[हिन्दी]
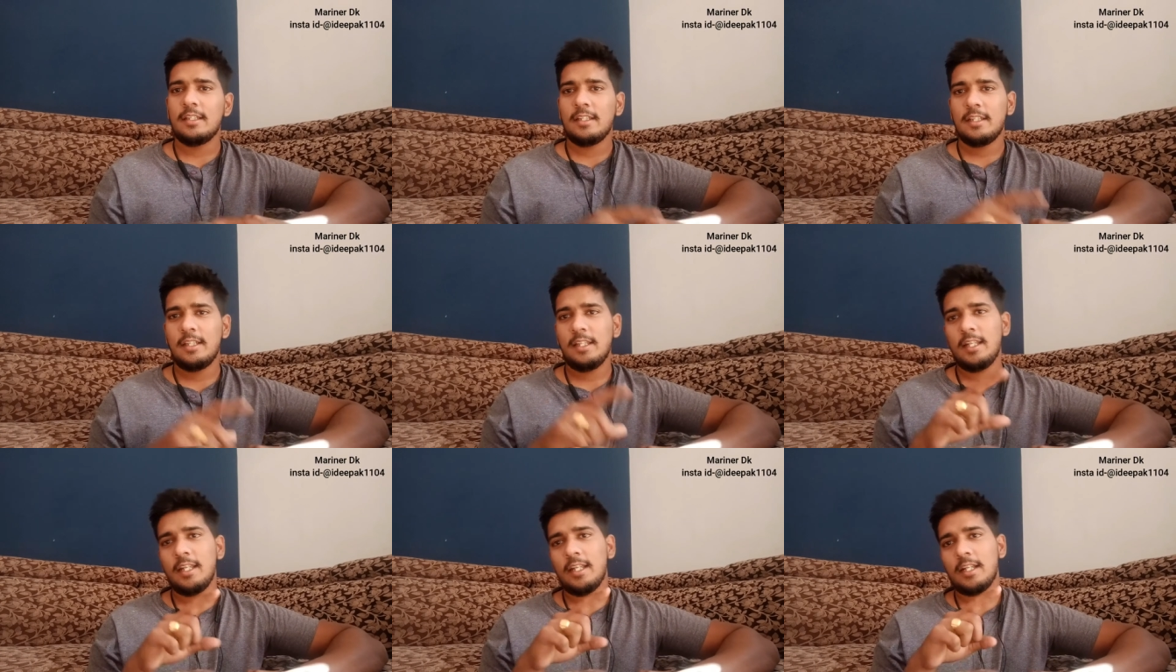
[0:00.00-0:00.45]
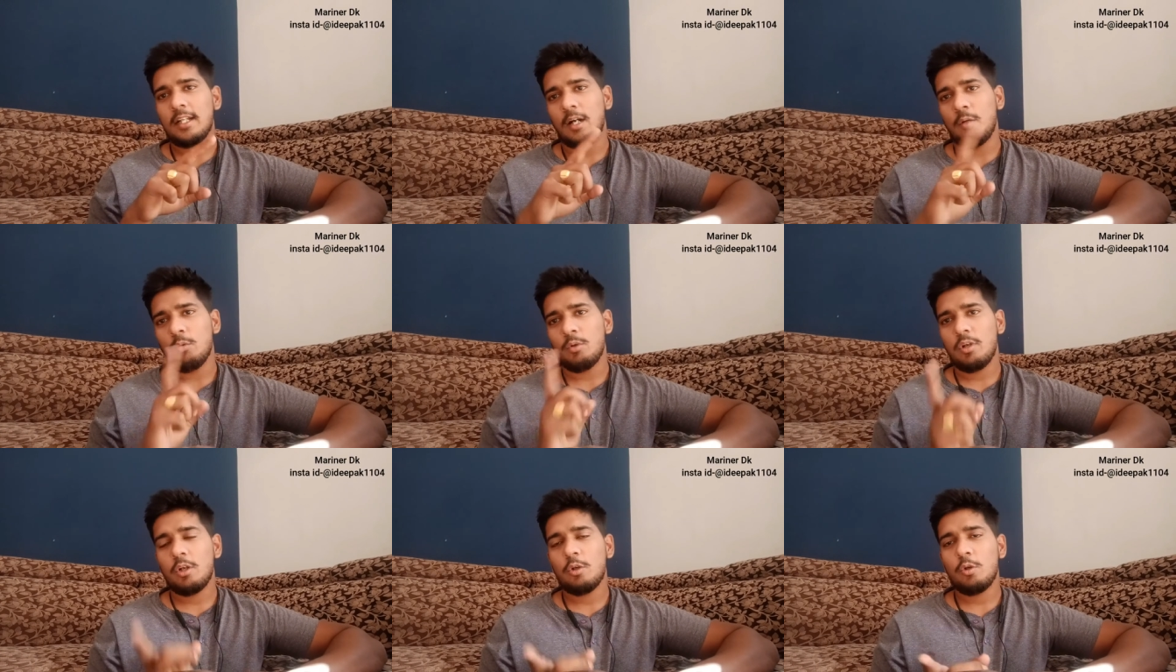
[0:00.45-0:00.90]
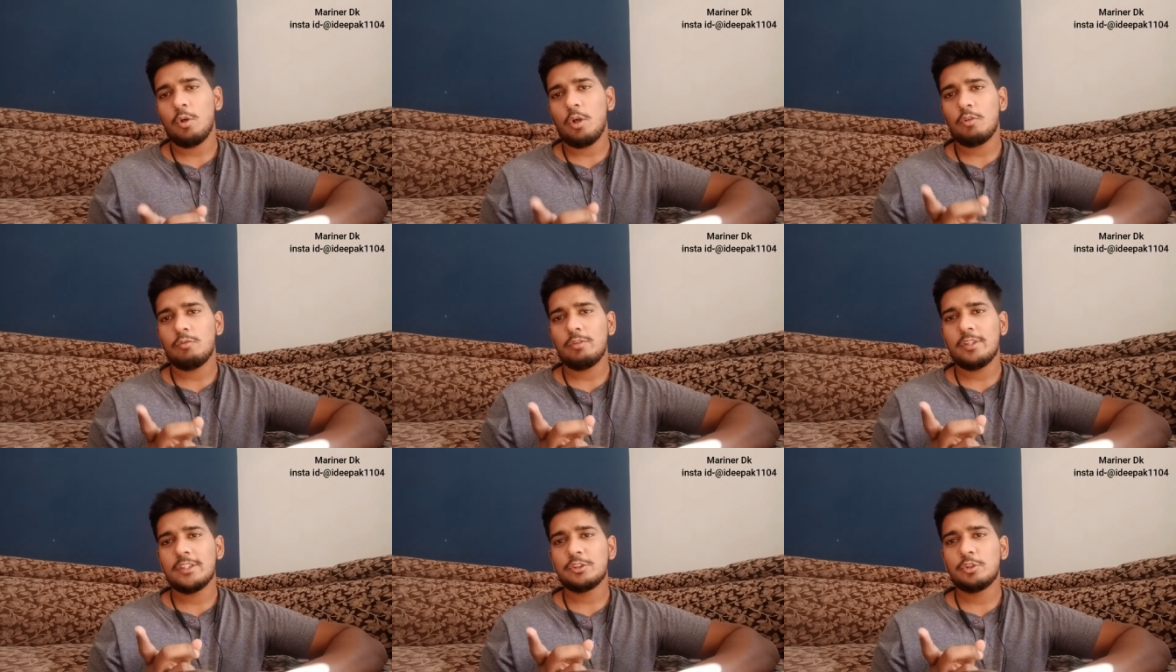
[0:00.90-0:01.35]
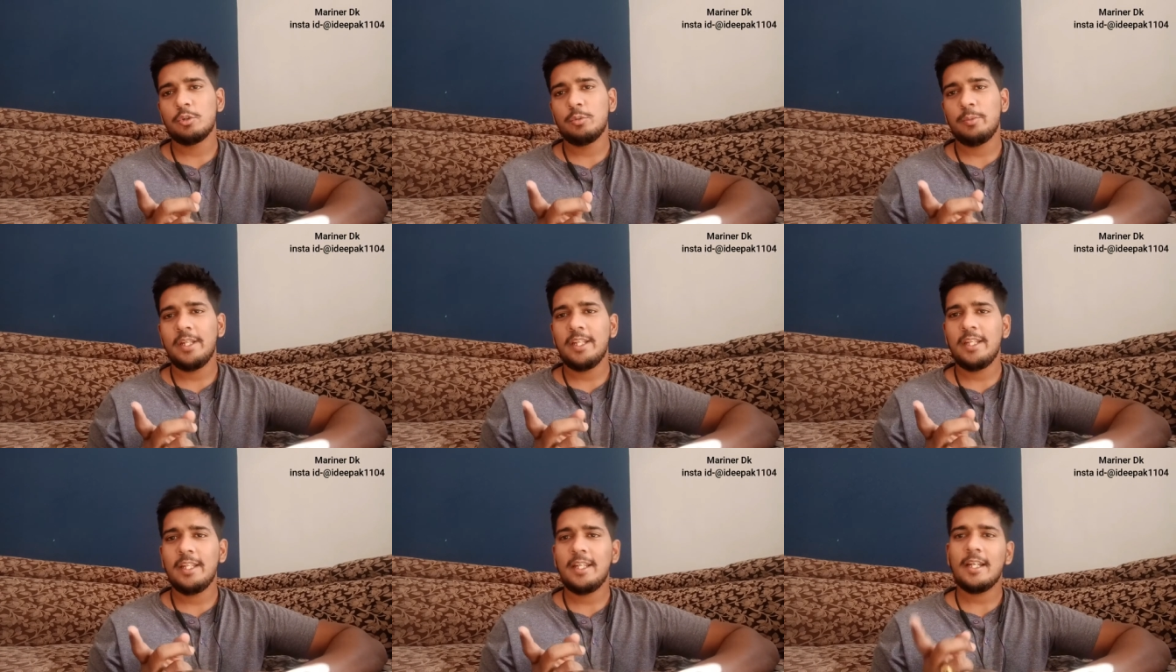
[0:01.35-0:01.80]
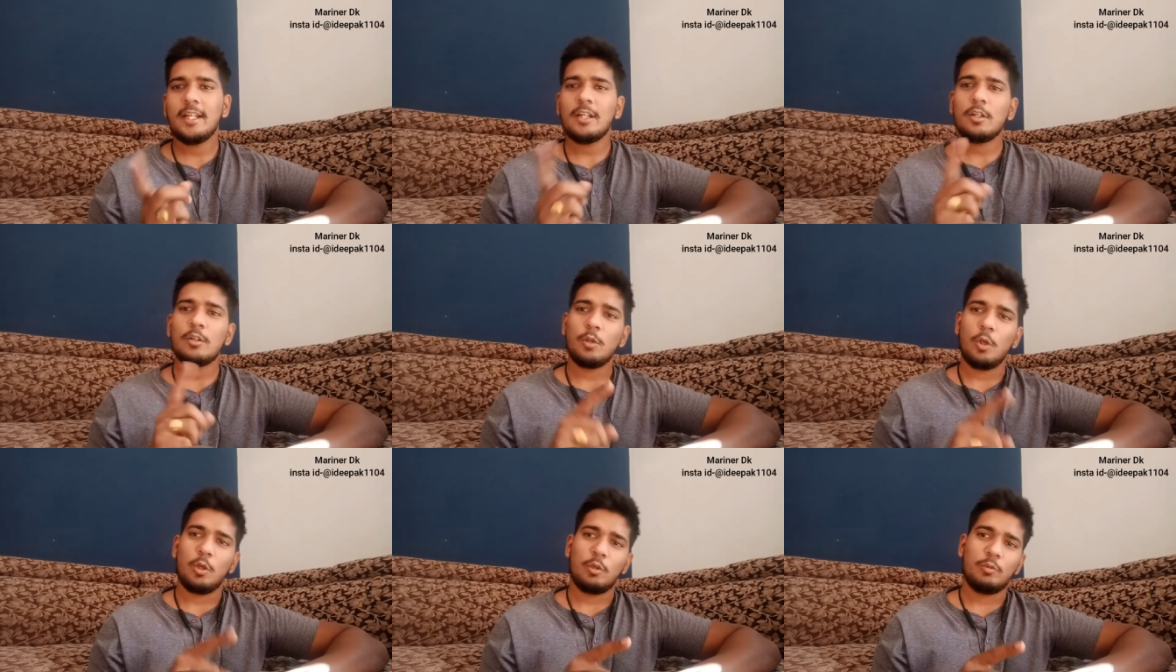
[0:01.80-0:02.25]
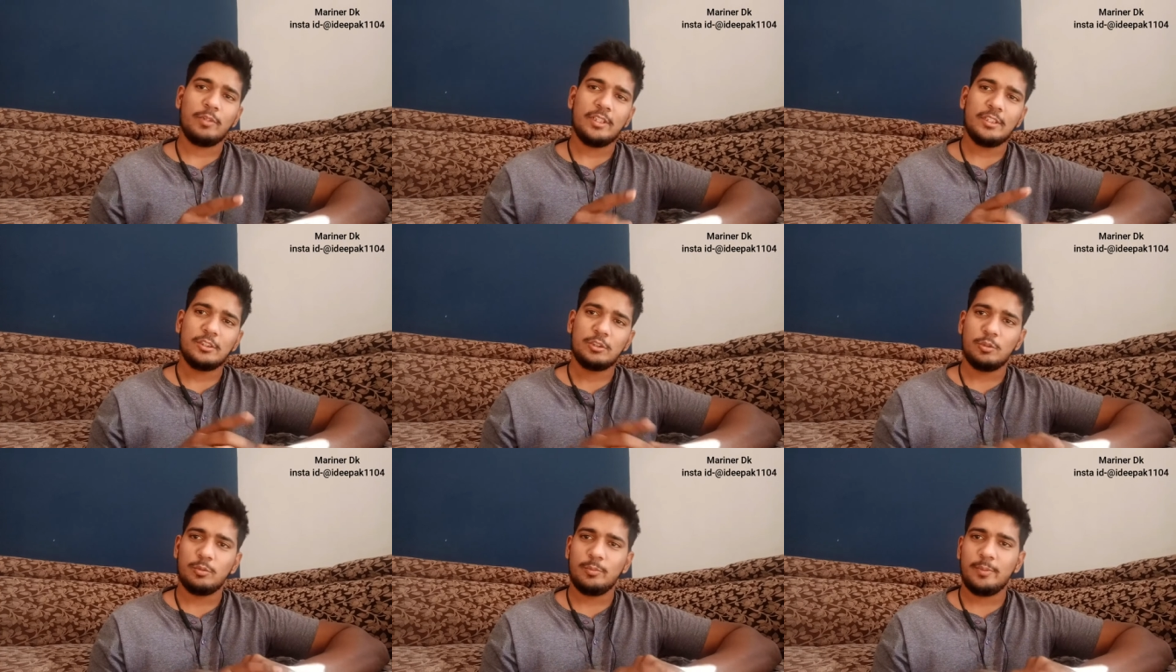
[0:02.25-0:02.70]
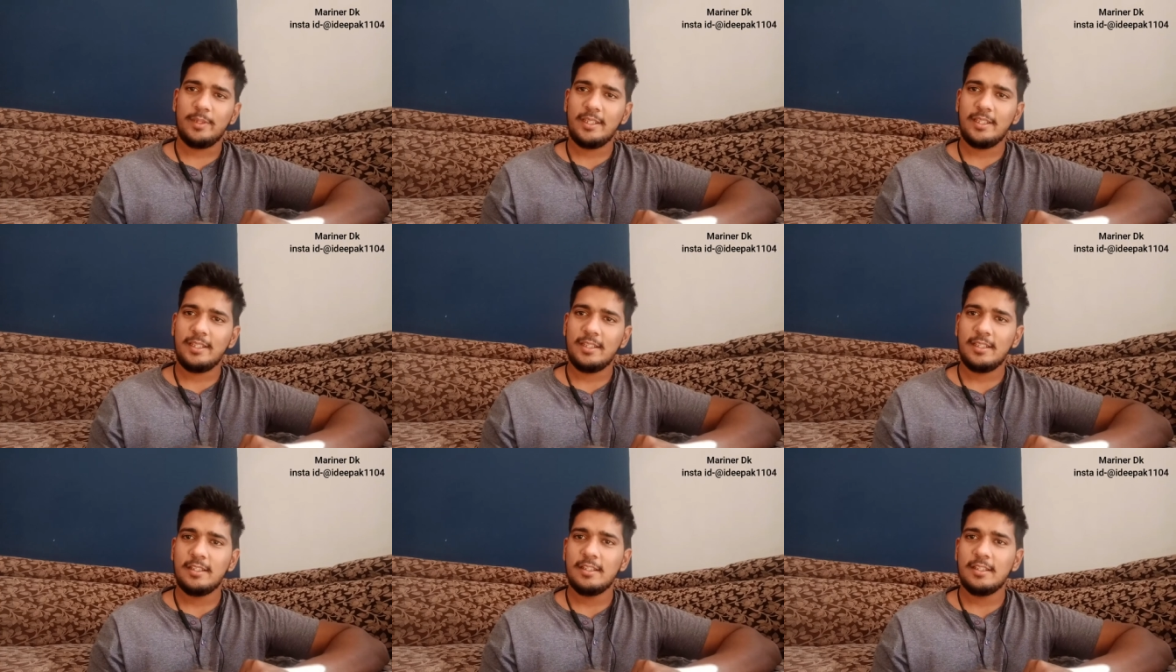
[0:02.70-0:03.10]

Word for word: कि ये काउंटर क्लॉकवाइज घूमेगी या क्लॉकवाइज घूमेगी